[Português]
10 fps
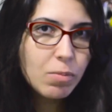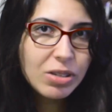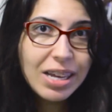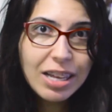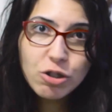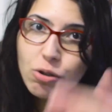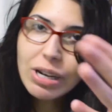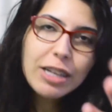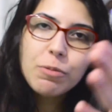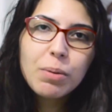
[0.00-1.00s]
Temos aí a
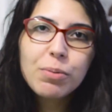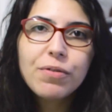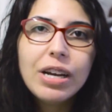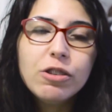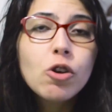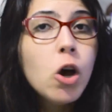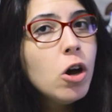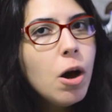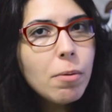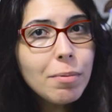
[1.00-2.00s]
Tsunade para provar isso.
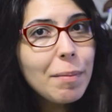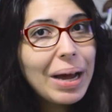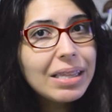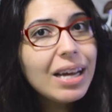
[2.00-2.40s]
O problema é que ela